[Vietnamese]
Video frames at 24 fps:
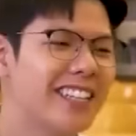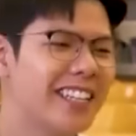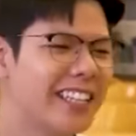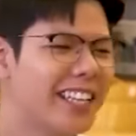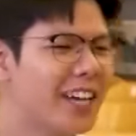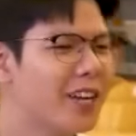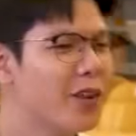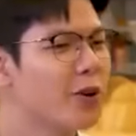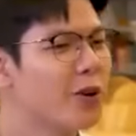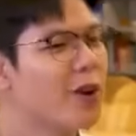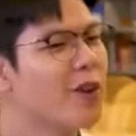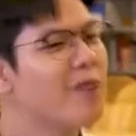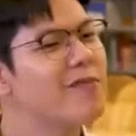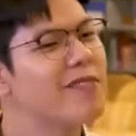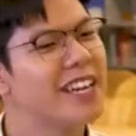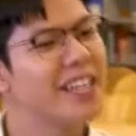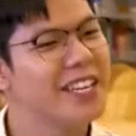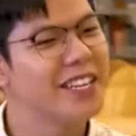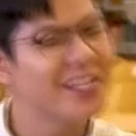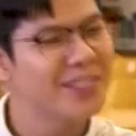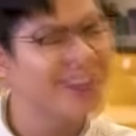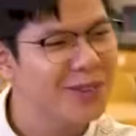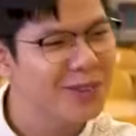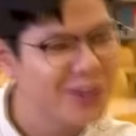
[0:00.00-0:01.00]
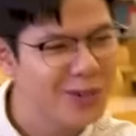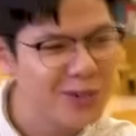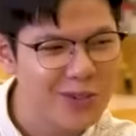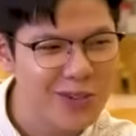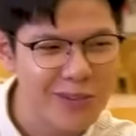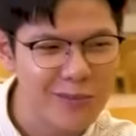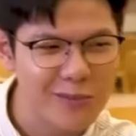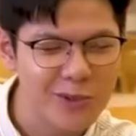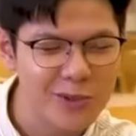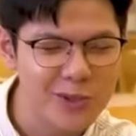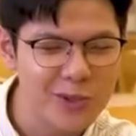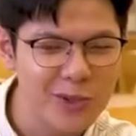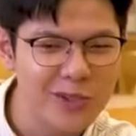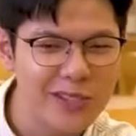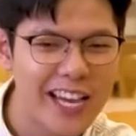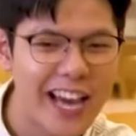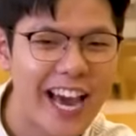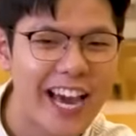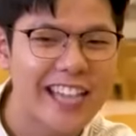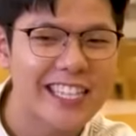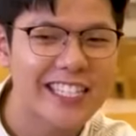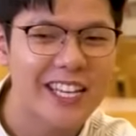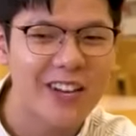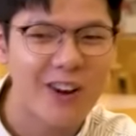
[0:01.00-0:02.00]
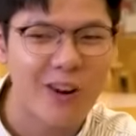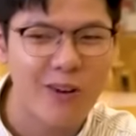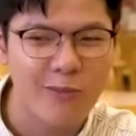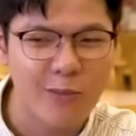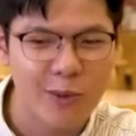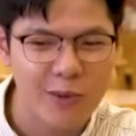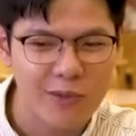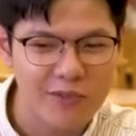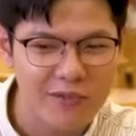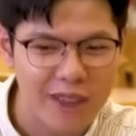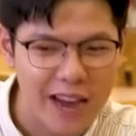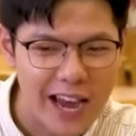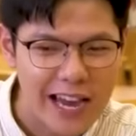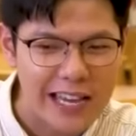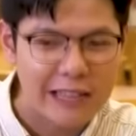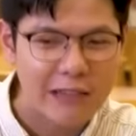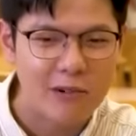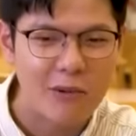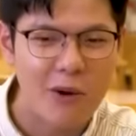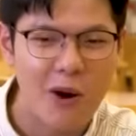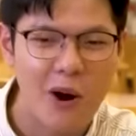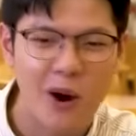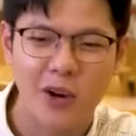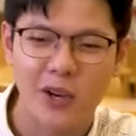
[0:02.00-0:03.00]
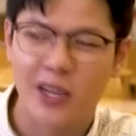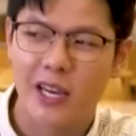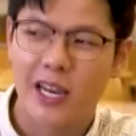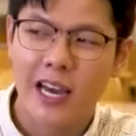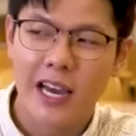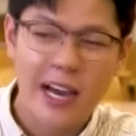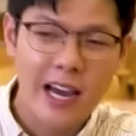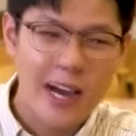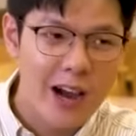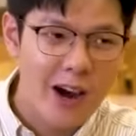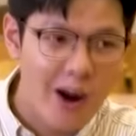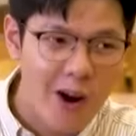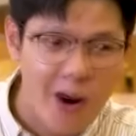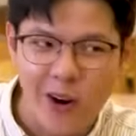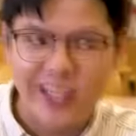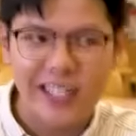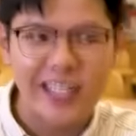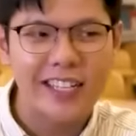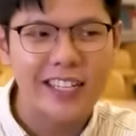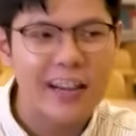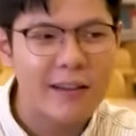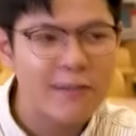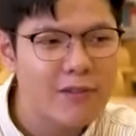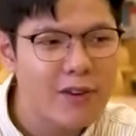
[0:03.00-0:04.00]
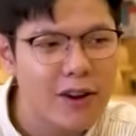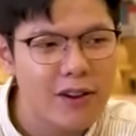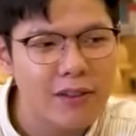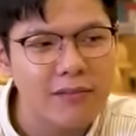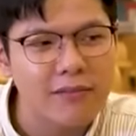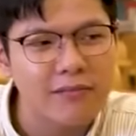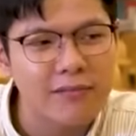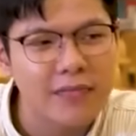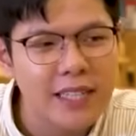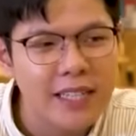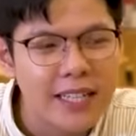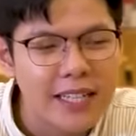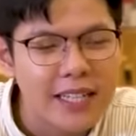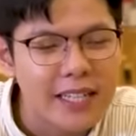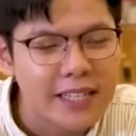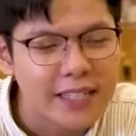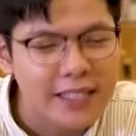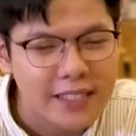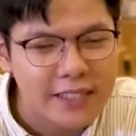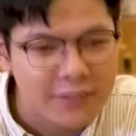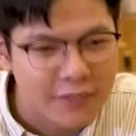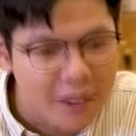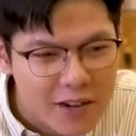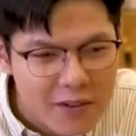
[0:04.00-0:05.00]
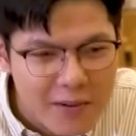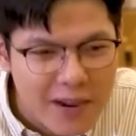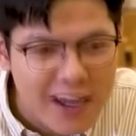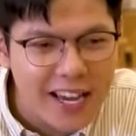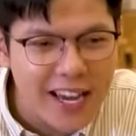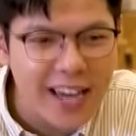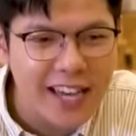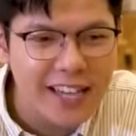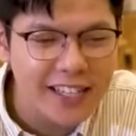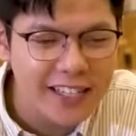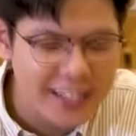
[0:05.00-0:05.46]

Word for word: giờ thì để thay đổi không khí cho cuộc trò chuyện một chút thì anh sẽ có một vài câu hỏi hỏi nhanh đáp gọn với Mai